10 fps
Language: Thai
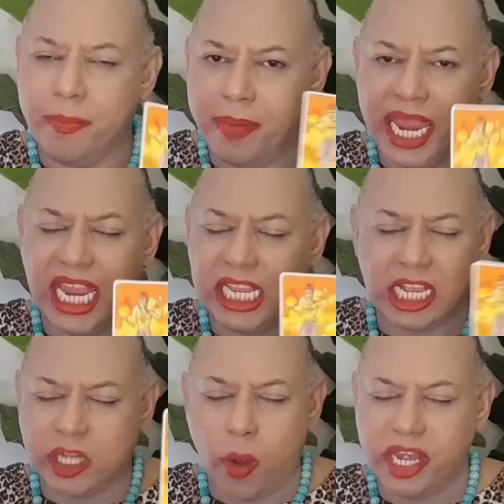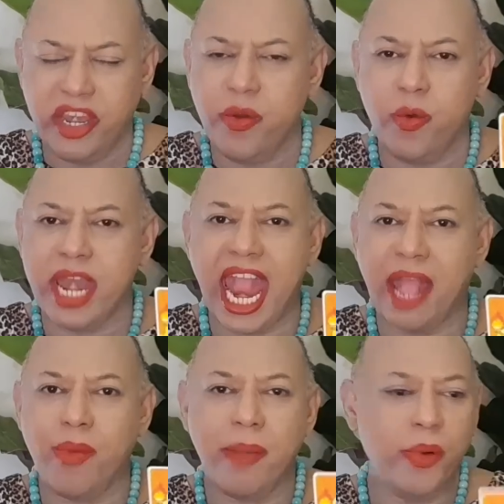ไปค้นดูนะ
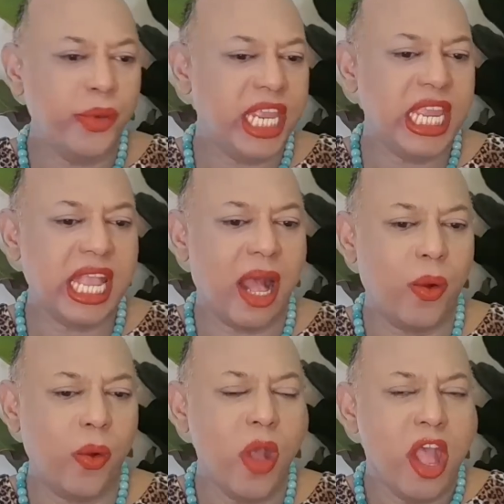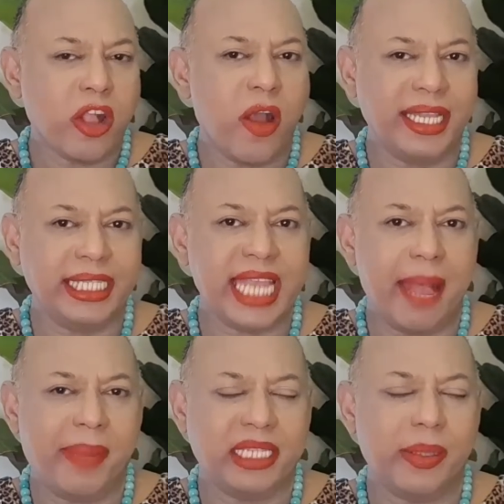ว่าผู้ที่เขาก่อนจะ
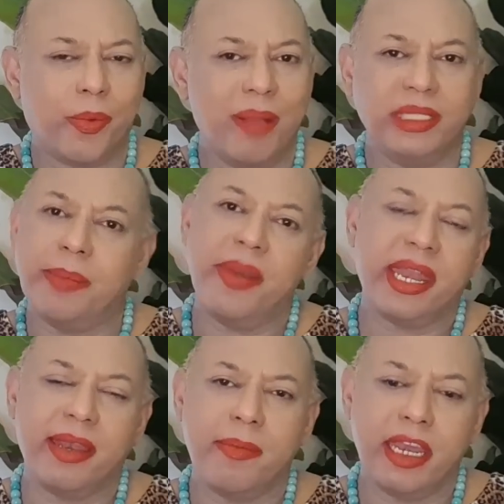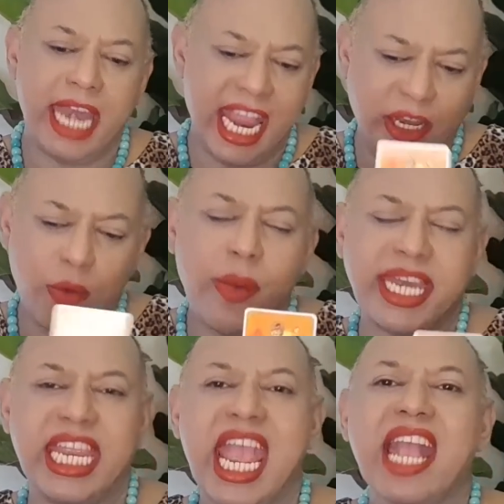ประสบความสำเร็จในทุกวัน
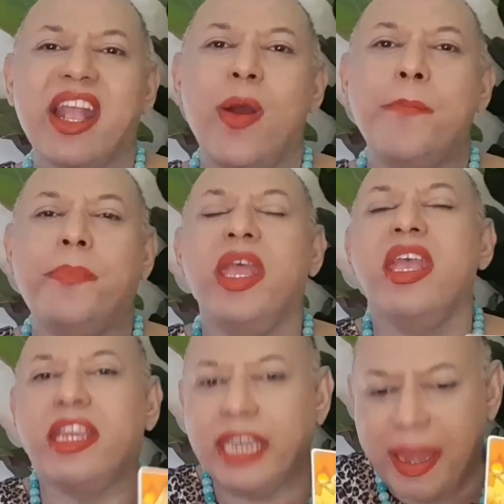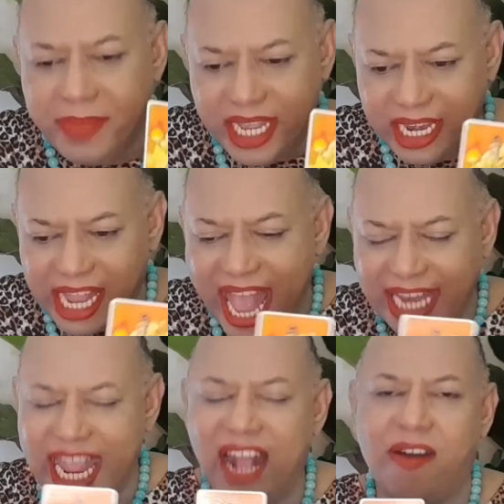นี้เขาดำเนินการ
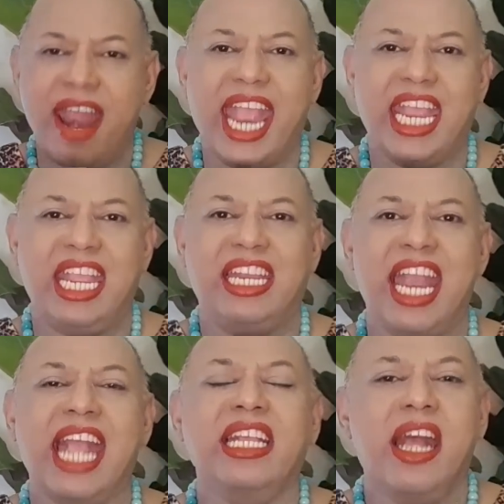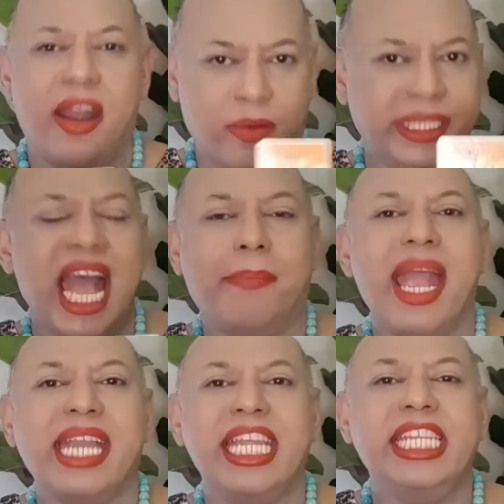อย่างไรนะเราสา
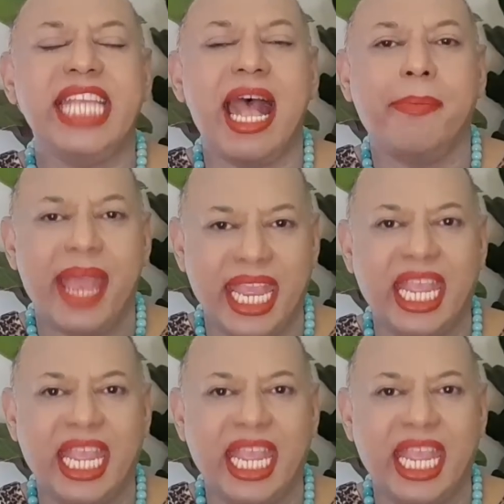มารถที่จะไป